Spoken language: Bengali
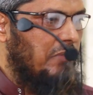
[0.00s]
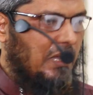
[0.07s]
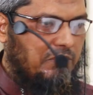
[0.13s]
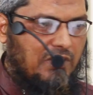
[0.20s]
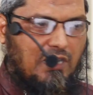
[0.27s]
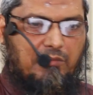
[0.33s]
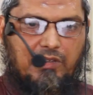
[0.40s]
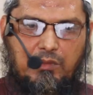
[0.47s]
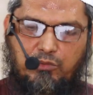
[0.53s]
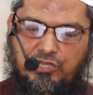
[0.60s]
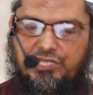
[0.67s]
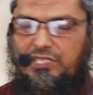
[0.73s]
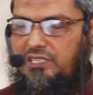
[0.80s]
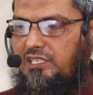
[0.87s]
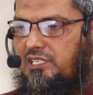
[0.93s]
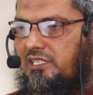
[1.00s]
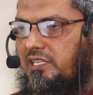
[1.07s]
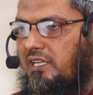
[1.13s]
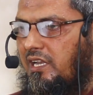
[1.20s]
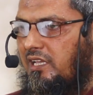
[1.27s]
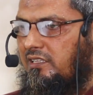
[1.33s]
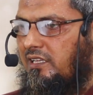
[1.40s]
বাবা আমরা মসজিদে এসে
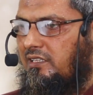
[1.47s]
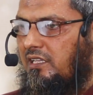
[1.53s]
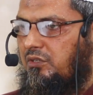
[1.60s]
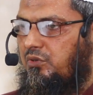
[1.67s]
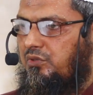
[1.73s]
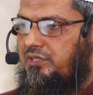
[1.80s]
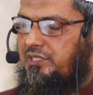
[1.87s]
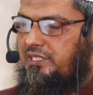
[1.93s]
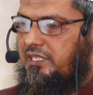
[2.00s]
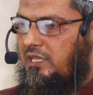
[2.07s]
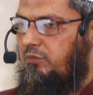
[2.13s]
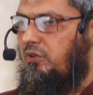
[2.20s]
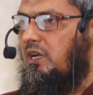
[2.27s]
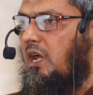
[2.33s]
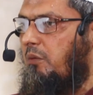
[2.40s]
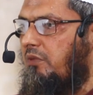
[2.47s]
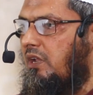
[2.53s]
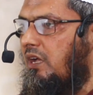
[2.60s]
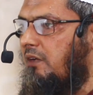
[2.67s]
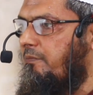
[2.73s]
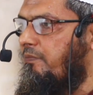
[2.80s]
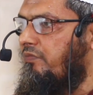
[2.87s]
সালাত আদায় করতেছি এবং আমরা